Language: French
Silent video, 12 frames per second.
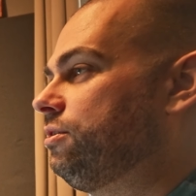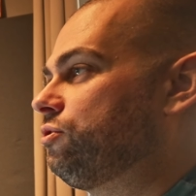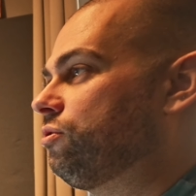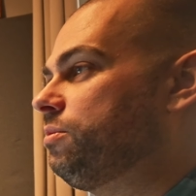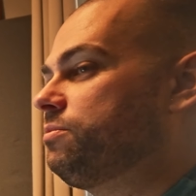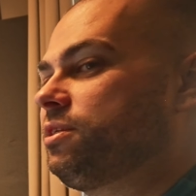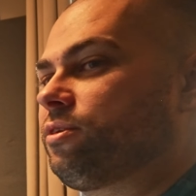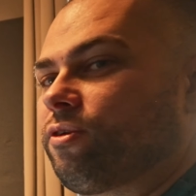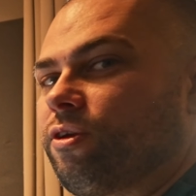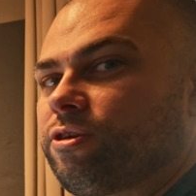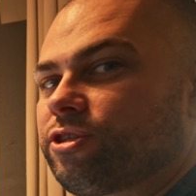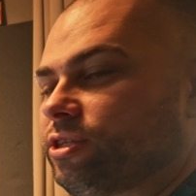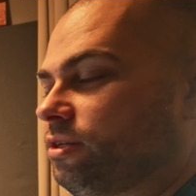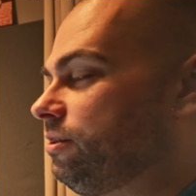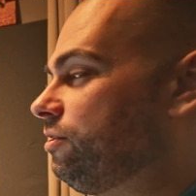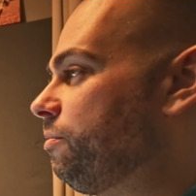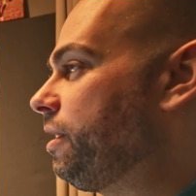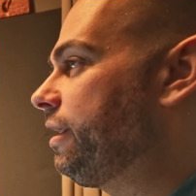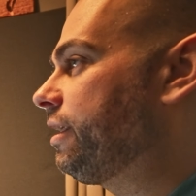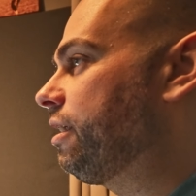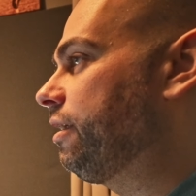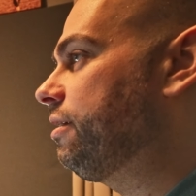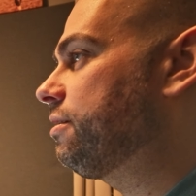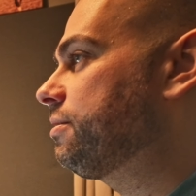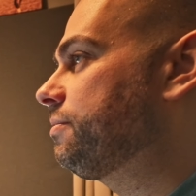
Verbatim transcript: Sur les petites cloches euh, de Maria Carré.